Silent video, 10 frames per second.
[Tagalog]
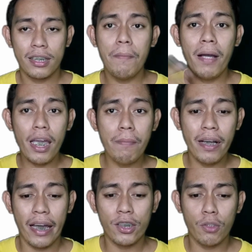Sa mga
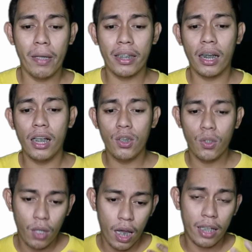iba guys, tumatagal
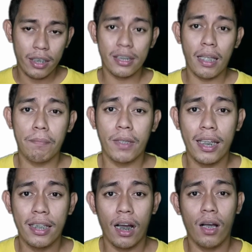yung uh, step
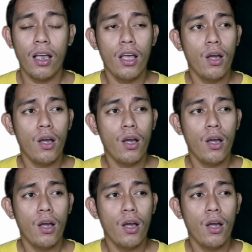3 ng